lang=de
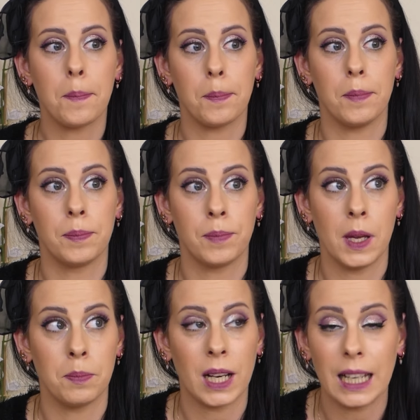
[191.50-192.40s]
mit
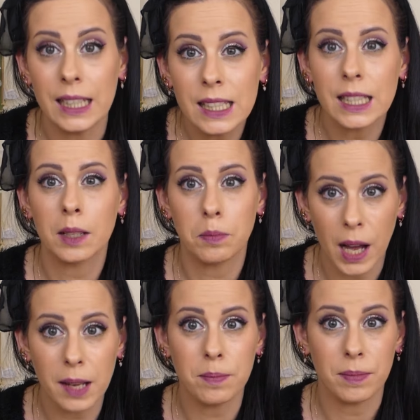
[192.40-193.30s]
dem Cleansing
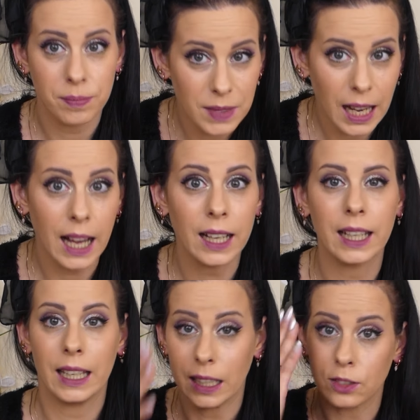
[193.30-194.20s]
beim dran
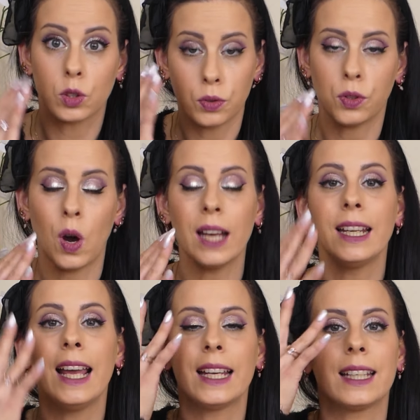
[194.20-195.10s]
gehe sofort,
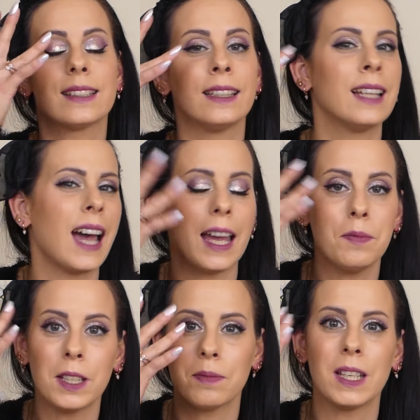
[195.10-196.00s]
das reibe
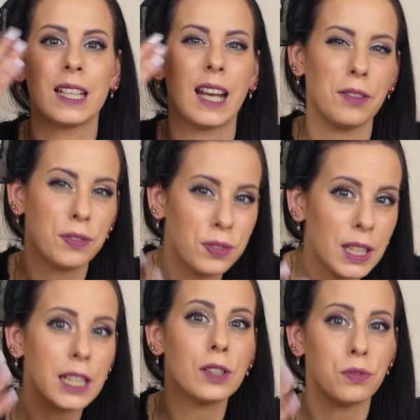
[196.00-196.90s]
ich mir da
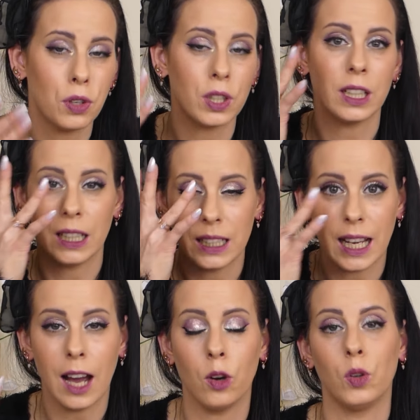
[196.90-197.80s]
viel von in
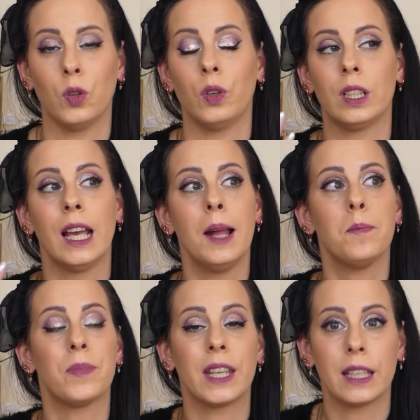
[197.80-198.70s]
die Augen und
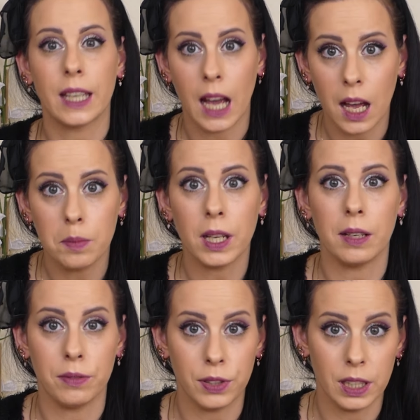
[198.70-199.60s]
ich habe
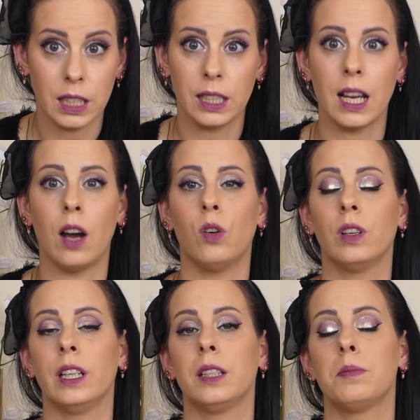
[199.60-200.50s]
empfindliche Augen.
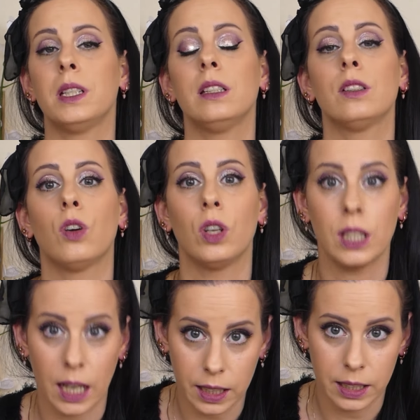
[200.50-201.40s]
Ich bin
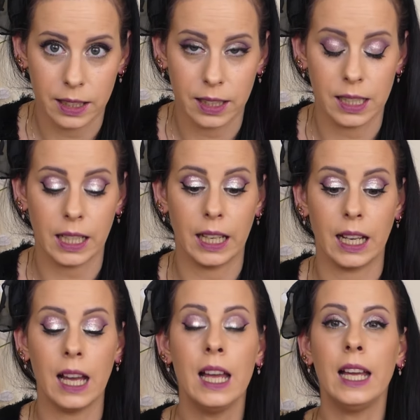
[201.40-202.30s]

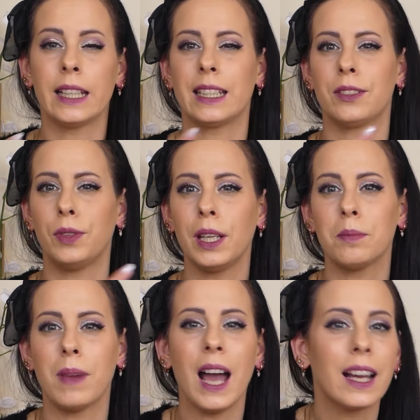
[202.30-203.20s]
Kontaktlinsenträger. Deswegen
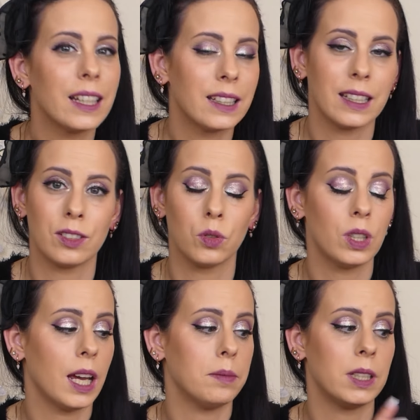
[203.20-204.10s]
mag ich das
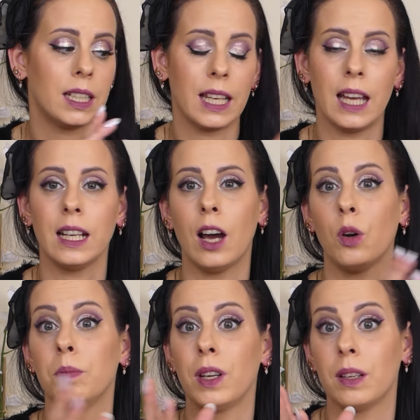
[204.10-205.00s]
unheimlich gerne,
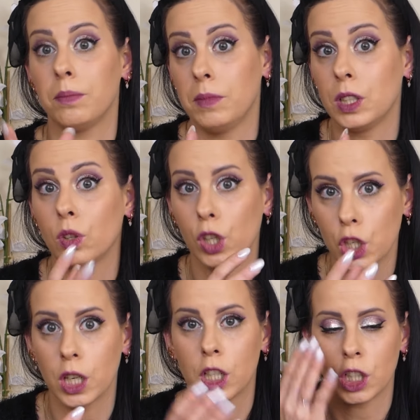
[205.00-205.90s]
auch mir mit
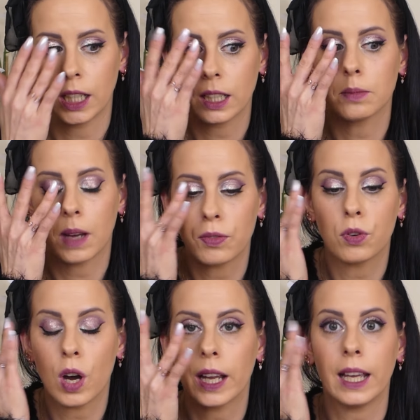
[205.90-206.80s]
solchen Geschichten mal
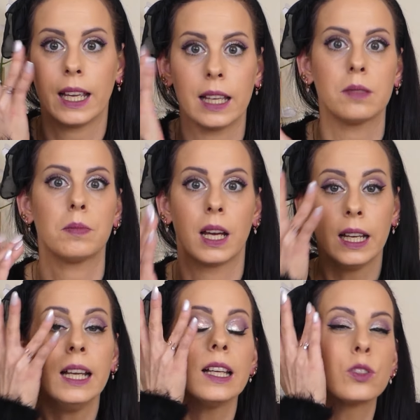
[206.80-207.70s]
vorher erstmal
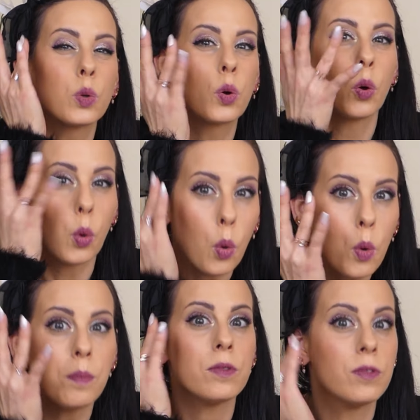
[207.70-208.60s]
so
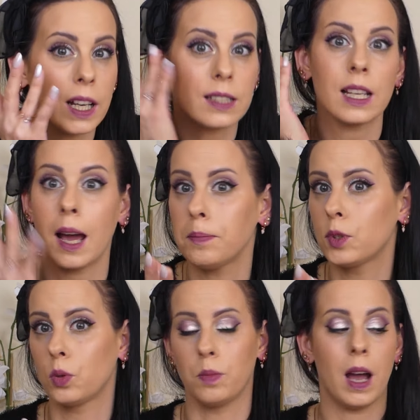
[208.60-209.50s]
grob was
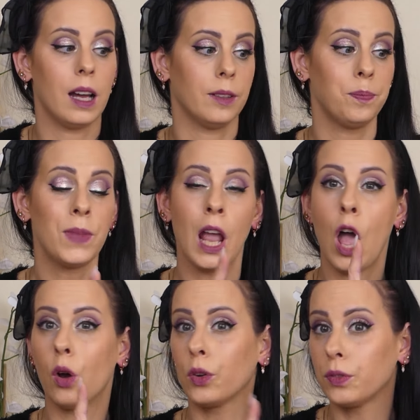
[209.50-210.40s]
abzumachen.
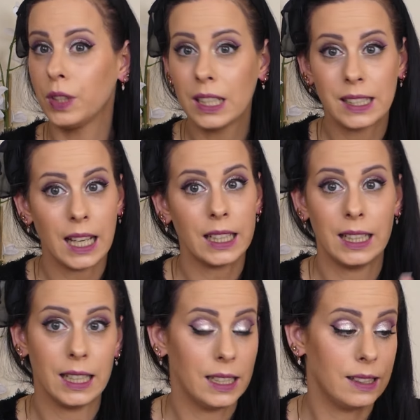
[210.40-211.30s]
Und wie gesagt,
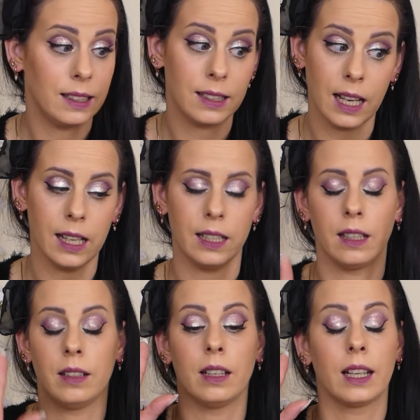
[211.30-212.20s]
hier dieses
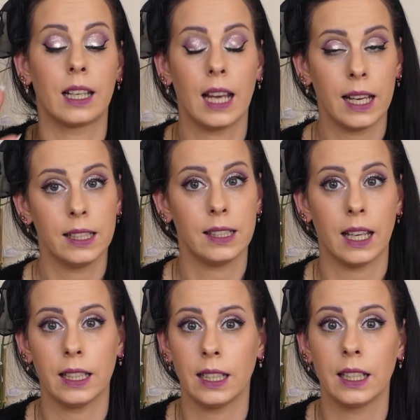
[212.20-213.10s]
Teilchen
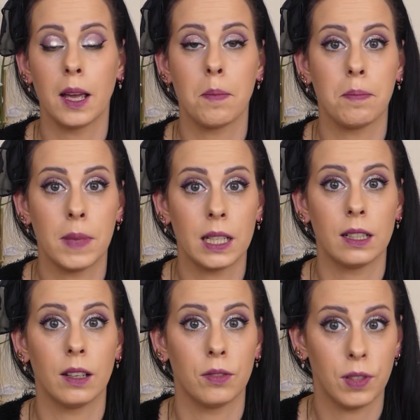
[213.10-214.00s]
gleichzeitig mit
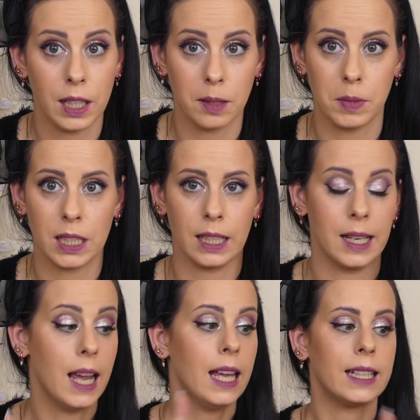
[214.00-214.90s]
Pflege mit drin.
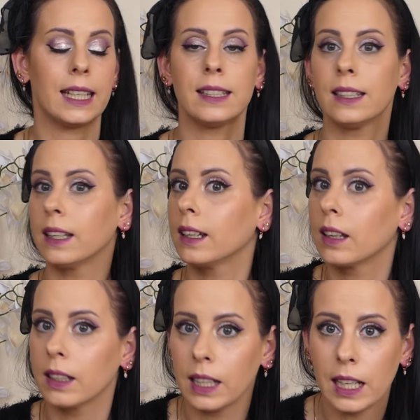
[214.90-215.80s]
Das
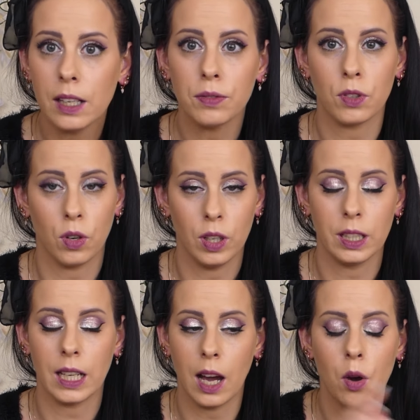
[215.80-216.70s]
hilft
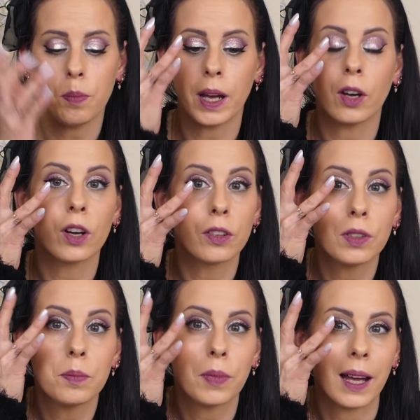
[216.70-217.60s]
euch auch bei euren
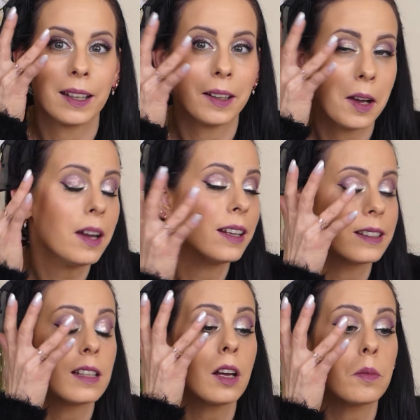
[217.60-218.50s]
Wimpern. Ne? Ich
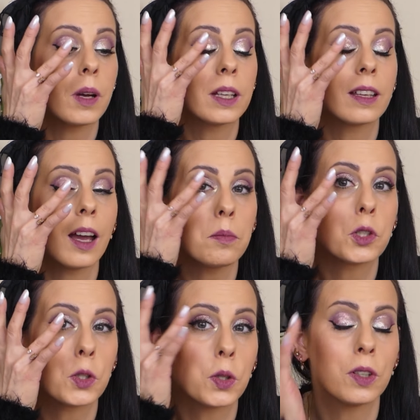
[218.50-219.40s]
sage immer, ich habe
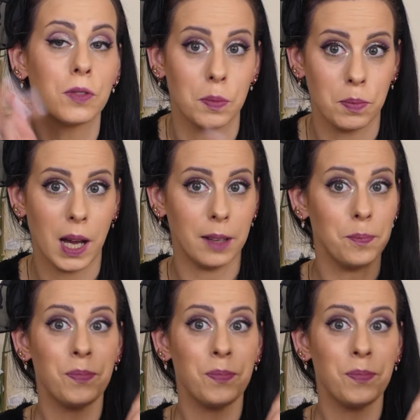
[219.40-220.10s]
schöne Wimpern.